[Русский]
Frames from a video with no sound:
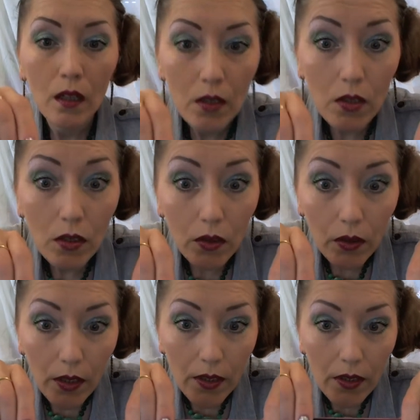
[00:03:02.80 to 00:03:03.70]

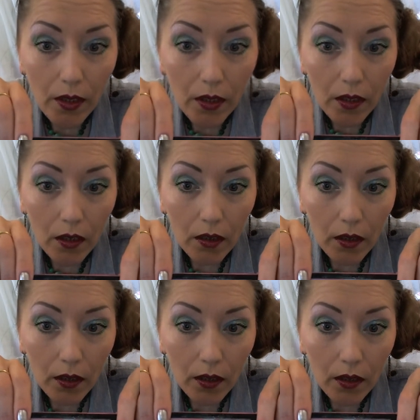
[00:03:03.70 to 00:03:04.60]
Зеленые тени
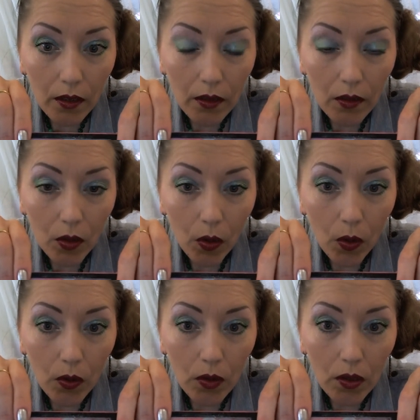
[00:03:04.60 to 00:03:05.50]
это
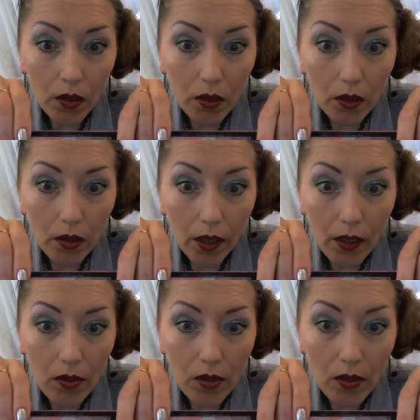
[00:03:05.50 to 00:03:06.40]
от
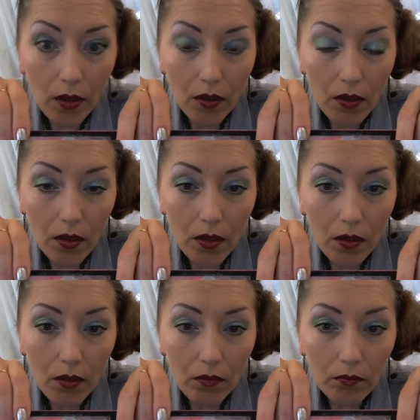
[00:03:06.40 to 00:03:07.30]

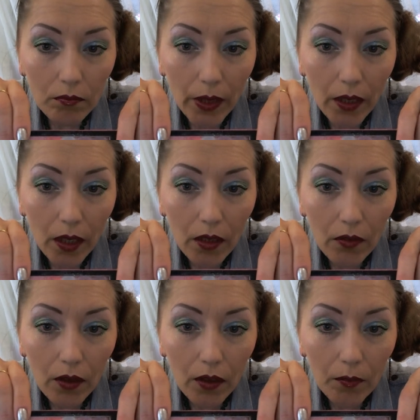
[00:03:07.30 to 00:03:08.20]
Essence,
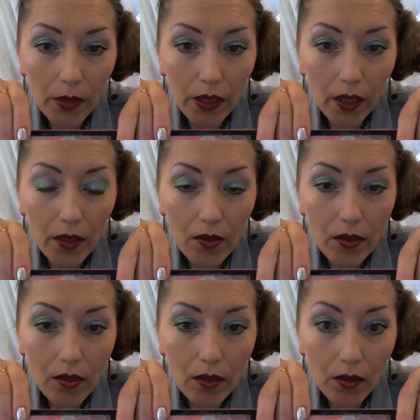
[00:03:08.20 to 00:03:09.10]
Порадовал меня
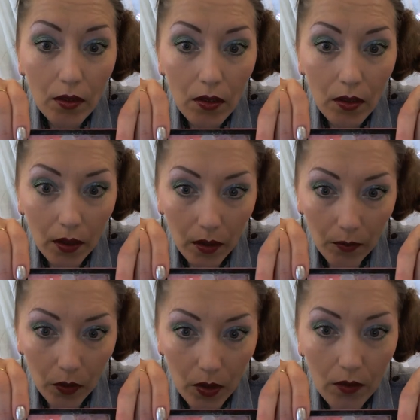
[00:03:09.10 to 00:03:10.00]
Essence
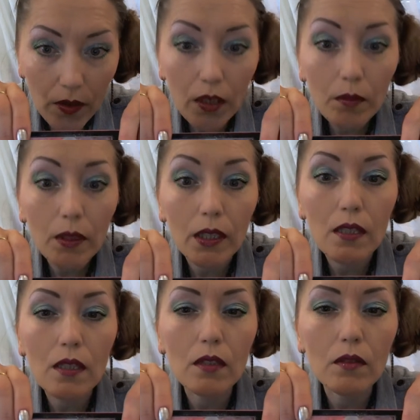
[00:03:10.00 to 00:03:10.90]
таким вот цветом
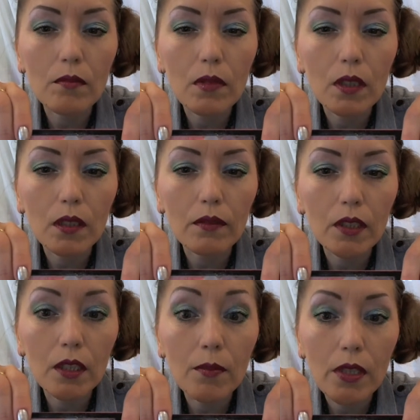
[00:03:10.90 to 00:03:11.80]
красивым,
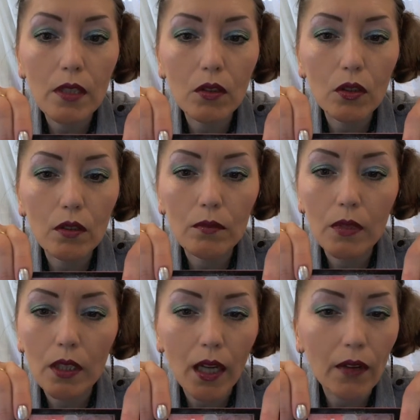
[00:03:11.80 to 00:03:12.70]
травяным, зеленым.
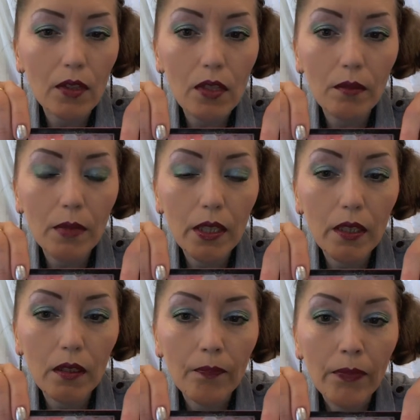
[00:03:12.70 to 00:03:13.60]
Нравится
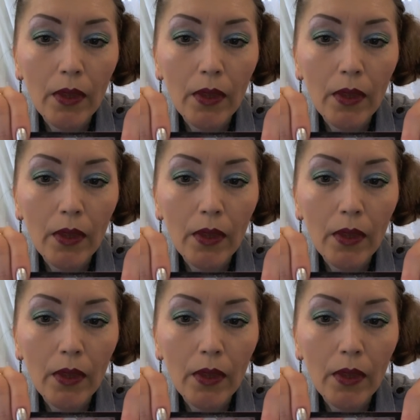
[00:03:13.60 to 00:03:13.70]
мне.